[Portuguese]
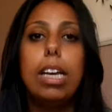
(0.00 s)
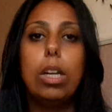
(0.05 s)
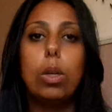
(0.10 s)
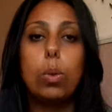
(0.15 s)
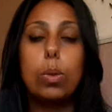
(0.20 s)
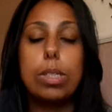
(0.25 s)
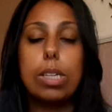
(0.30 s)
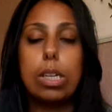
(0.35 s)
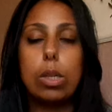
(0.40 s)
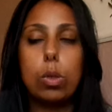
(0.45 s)

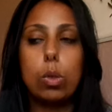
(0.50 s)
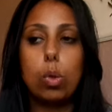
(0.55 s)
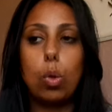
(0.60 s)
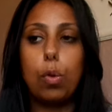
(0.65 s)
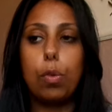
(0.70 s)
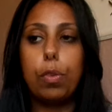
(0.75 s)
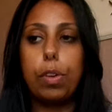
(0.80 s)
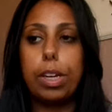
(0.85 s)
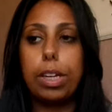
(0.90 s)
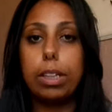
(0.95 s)
Nos anos
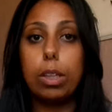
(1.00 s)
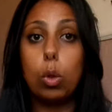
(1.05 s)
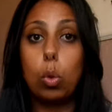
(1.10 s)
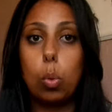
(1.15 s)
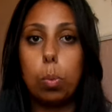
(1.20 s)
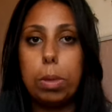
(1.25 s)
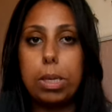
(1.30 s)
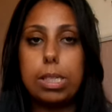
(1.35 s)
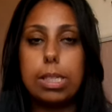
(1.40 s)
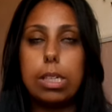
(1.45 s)
90, no
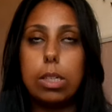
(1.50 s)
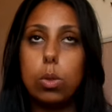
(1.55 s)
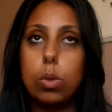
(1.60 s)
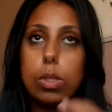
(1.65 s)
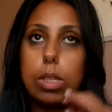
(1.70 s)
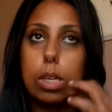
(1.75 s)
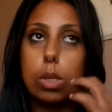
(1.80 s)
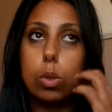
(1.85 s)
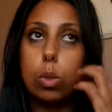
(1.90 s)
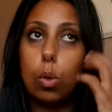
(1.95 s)
comecinho dos
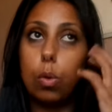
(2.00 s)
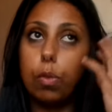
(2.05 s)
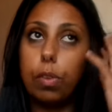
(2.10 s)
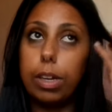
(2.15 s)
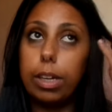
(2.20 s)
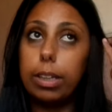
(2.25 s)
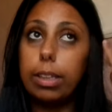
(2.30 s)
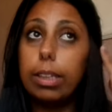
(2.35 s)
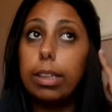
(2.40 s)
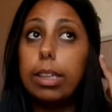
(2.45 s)
anos
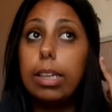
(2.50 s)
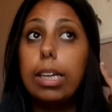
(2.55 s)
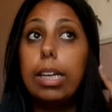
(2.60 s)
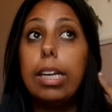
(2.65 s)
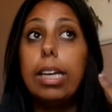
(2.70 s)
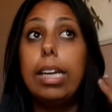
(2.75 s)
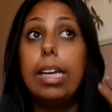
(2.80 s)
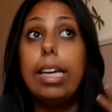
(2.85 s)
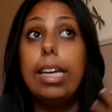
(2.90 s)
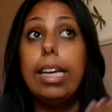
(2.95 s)
90.
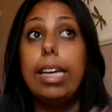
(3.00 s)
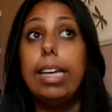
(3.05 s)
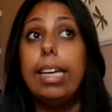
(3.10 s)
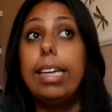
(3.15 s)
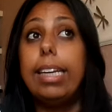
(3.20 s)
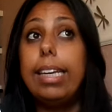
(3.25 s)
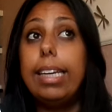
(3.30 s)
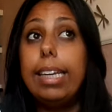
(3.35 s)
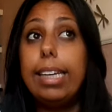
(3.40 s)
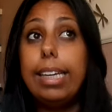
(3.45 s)

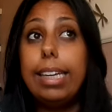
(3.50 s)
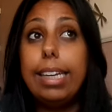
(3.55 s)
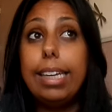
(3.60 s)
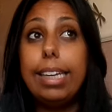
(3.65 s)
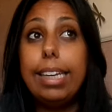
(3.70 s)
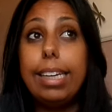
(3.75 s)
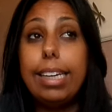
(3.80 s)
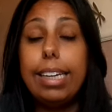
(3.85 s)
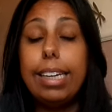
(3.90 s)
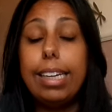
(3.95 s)

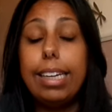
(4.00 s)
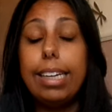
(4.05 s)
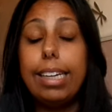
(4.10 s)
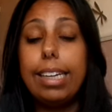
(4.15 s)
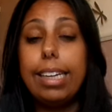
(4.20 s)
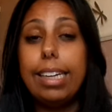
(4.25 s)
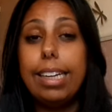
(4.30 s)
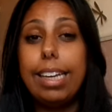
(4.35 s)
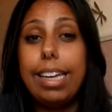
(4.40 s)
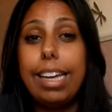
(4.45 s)

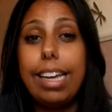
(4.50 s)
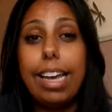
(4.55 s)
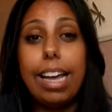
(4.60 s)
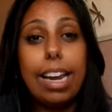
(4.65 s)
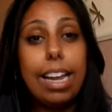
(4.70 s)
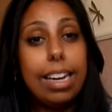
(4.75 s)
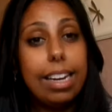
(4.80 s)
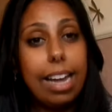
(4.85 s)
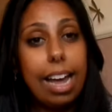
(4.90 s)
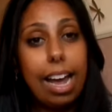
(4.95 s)
E
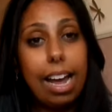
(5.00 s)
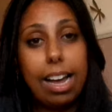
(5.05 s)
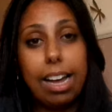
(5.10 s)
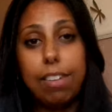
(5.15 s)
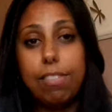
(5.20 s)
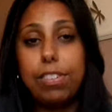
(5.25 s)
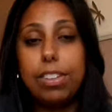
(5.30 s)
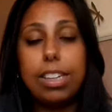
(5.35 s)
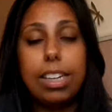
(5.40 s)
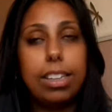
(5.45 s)
ela narra a
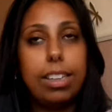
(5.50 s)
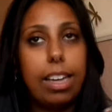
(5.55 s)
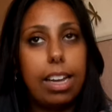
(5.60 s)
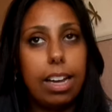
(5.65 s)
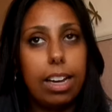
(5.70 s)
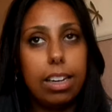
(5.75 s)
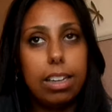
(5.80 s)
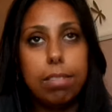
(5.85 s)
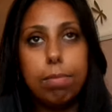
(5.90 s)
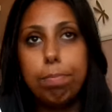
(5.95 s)
vida
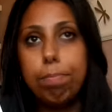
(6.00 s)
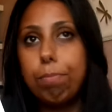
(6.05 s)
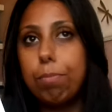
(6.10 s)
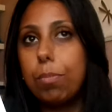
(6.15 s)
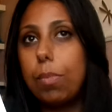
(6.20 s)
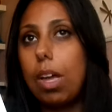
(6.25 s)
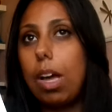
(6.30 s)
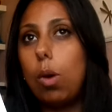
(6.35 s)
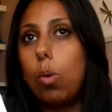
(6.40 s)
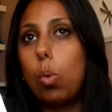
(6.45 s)
dela,
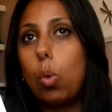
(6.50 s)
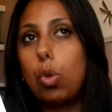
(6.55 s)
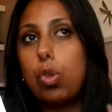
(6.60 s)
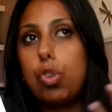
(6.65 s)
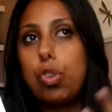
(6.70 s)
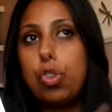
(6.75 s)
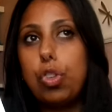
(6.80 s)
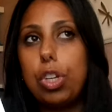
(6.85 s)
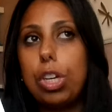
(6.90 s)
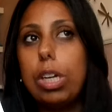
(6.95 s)
o
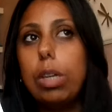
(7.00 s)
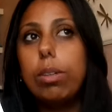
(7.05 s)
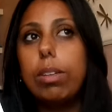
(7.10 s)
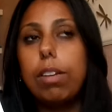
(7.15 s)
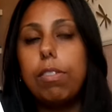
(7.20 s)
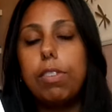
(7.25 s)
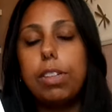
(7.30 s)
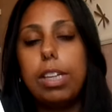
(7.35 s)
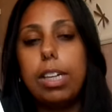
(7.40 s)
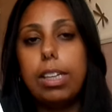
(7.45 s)
cotidiano da
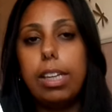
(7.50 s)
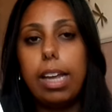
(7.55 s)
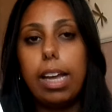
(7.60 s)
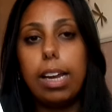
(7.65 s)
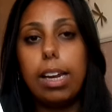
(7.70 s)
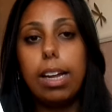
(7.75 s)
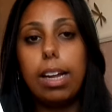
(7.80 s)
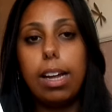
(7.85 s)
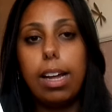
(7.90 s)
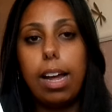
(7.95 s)
vida
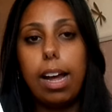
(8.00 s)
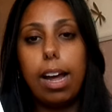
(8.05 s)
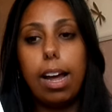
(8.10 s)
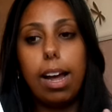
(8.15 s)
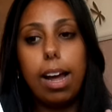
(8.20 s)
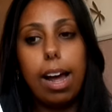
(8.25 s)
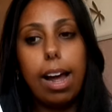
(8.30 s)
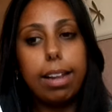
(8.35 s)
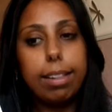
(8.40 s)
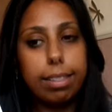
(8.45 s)
dela,
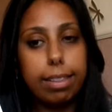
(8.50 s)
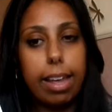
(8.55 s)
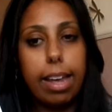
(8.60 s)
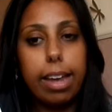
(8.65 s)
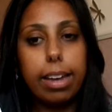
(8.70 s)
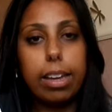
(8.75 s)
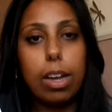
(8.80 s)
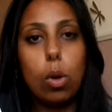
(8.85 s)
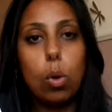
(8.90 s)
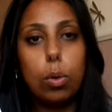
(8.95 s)

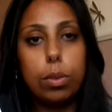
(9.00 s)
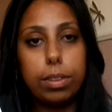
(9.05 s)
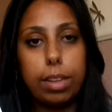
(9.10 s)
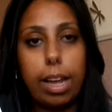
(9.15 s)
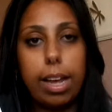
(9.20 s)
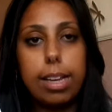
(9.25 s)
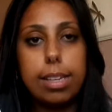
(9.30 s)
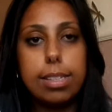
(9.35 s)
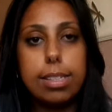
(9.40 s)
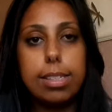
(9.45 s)
até que
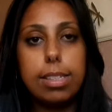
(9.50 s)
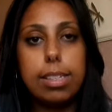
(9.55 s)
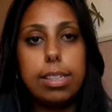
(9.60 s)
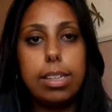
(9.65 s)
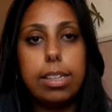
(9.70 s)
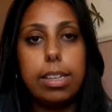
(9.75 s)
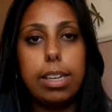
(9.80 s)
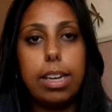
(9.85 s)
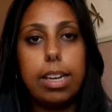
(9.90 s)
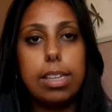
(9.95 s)

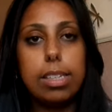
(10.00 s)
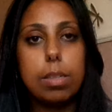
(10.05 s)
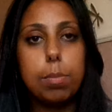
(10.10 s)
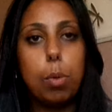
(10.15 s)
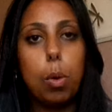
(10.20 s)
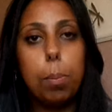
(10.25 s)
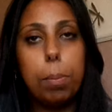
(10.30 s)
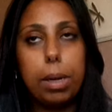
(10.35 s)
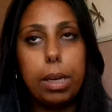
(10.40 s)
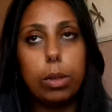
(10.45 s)
acontece esse
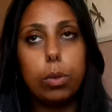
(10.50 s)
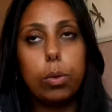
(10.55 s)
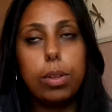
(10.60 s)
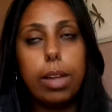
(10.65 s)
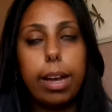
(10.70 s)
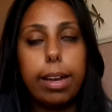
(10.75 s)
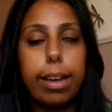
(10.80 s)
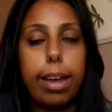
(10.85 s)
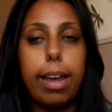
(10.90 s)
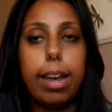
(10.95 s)
momento
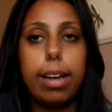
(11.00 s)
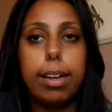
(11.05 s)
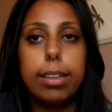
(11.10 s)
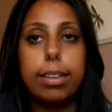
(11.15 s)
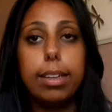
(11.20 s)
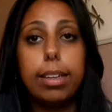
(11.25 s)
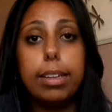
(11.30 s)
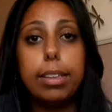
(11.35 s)
da guerra, né?